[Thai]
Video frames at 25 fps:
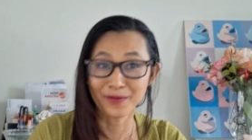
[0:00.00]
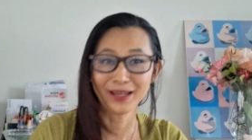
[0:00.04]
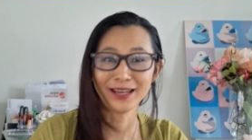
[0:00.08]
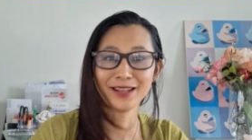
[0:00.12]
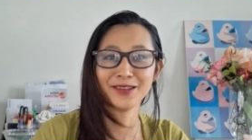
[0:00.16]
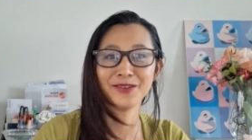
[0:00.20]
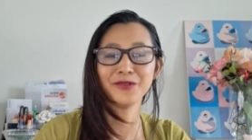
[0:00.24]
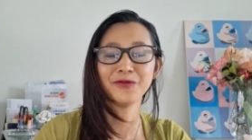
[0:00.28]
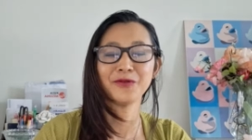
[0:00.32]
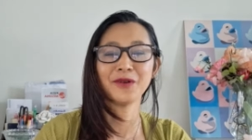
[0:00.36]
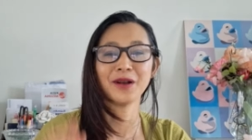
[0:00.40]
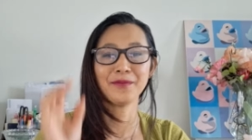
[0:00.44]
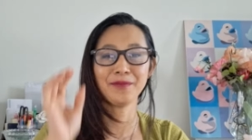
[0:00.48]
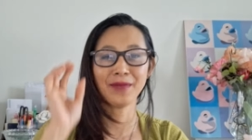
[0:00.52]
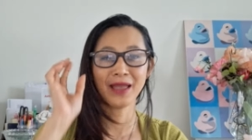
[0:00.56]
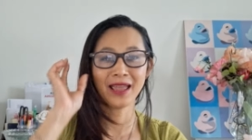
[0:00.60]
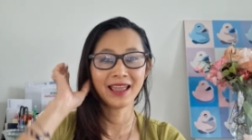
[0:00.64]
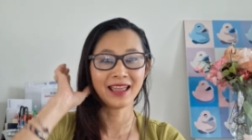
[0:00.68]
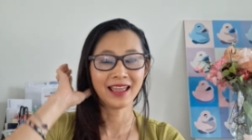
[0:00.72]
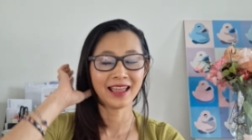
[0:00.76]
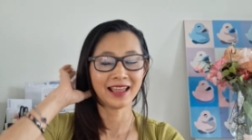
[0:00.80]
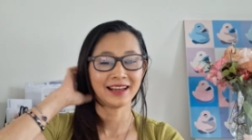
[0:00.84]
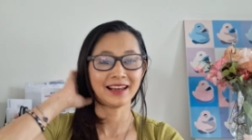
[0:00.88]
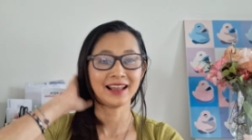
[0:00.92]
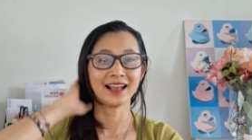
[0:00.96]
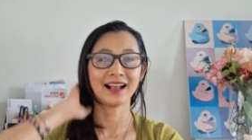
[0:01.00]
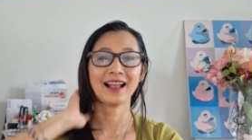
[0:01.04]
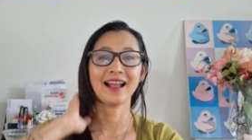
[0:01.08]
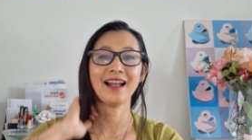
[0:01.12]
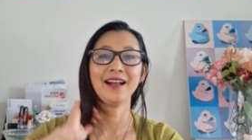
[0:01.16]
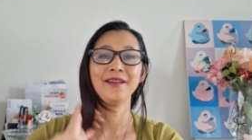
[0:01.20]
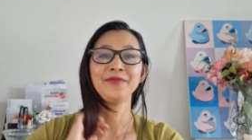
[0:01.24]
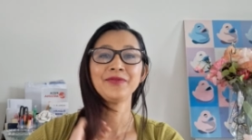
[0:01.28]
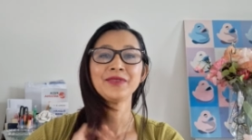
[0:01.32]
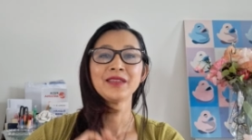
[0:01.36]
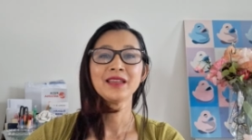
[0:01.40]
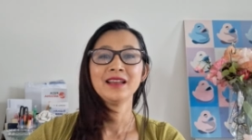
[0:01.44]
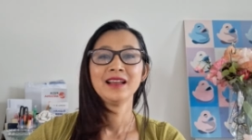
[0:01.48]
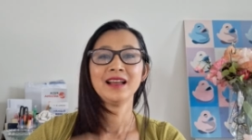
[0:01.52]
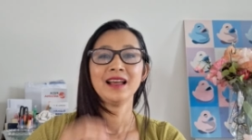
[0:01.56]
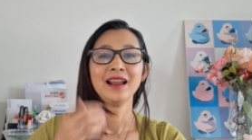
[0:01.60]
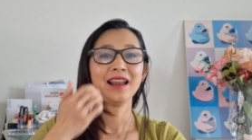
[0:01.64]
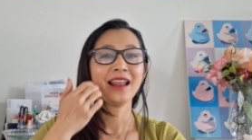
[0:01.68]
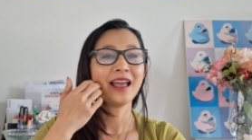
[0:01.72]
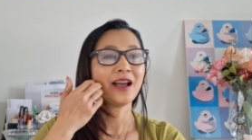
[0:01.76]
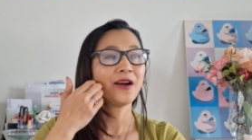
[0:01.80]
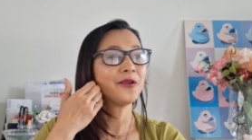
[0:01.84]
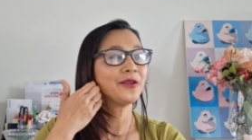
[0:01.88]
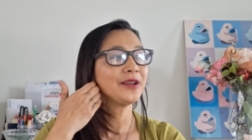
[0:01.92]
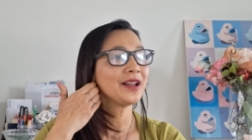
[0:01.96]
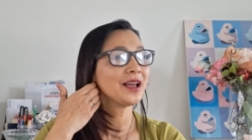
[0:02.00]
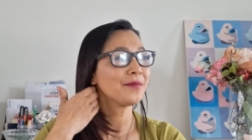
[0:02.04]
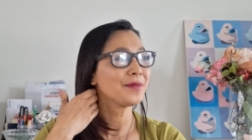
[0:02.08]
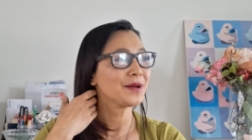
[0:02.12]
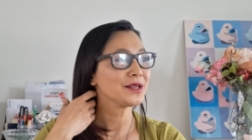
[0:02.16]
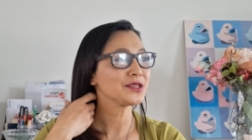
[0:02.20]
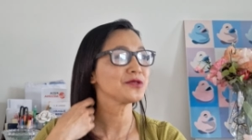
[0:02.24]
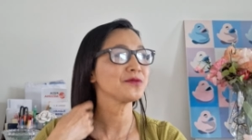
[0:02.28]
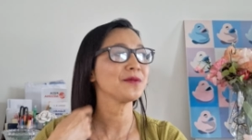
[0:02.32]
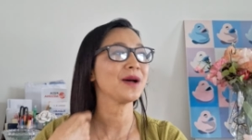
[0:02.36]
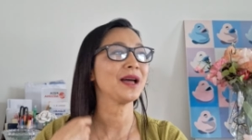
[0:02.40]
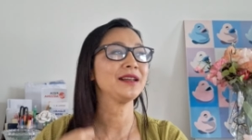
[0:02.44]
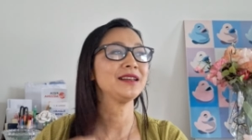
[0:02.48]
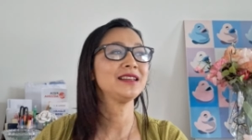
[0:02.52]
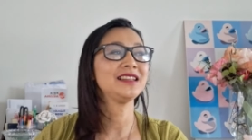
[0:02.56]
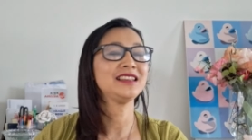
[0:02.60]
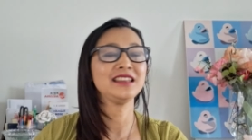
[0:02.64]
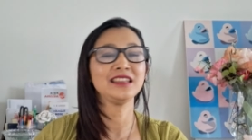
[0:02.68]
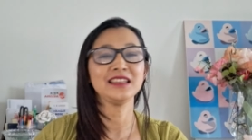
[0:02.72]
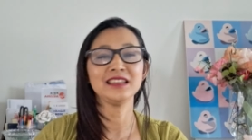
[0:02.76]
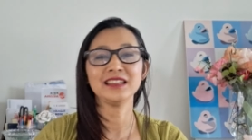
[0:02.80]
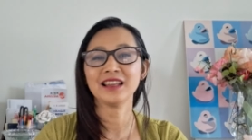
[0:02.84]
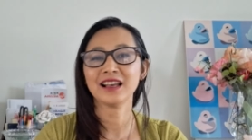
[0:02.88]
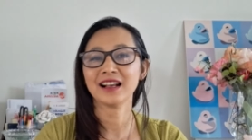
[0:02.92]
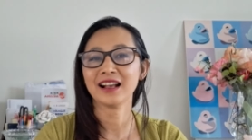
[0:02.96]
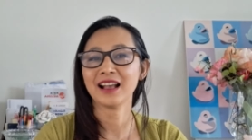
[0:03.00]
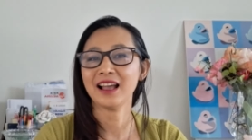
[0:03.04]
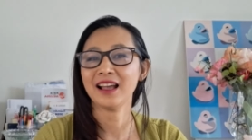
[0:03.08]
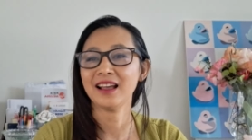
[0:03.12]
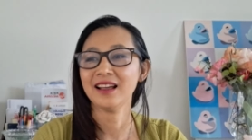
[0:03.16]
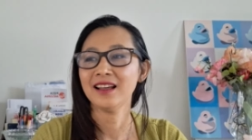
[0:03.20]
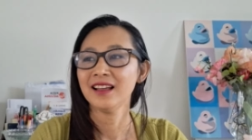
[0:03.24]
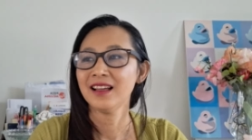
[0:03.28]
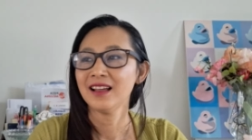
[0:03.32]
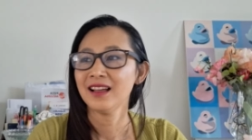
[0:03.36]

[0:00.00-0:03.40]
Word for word: ไม่ได้อยู่กับแม่นะคะ แล้วณปัจจุบันนี้นะคะ